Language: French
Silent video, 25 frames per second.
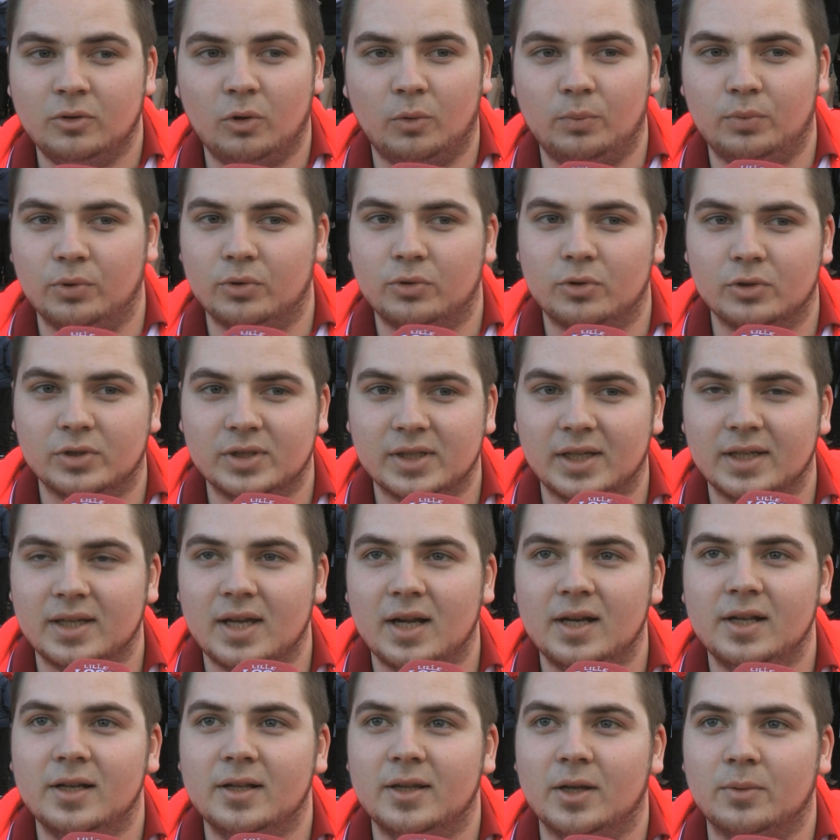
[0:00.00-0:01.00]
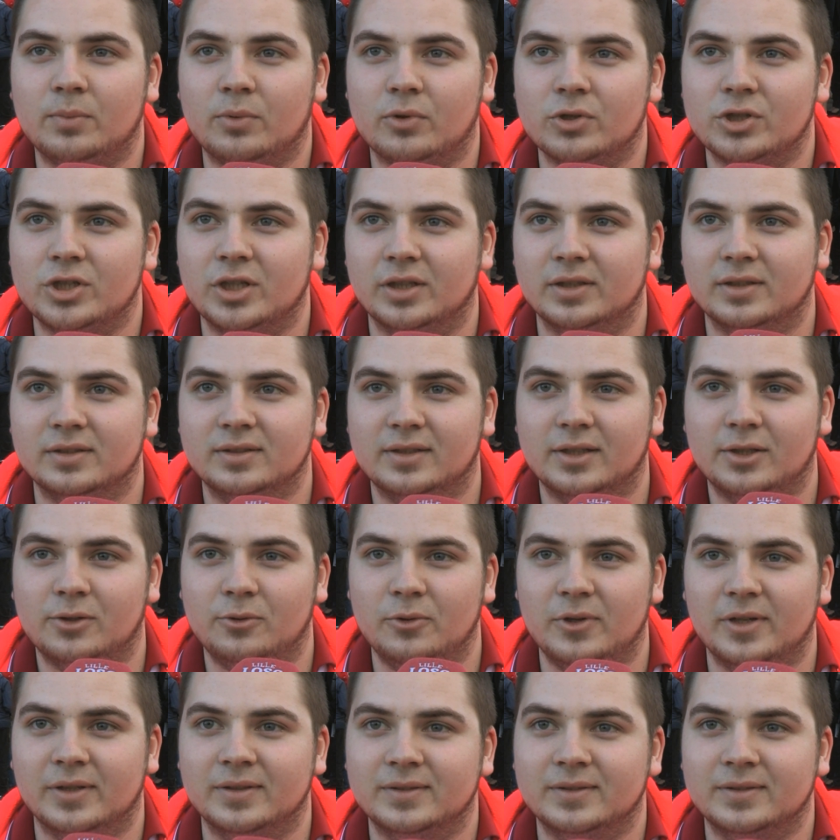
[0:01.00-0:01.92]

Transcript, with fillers: on peut que se régaler l'année prochaine avec lui.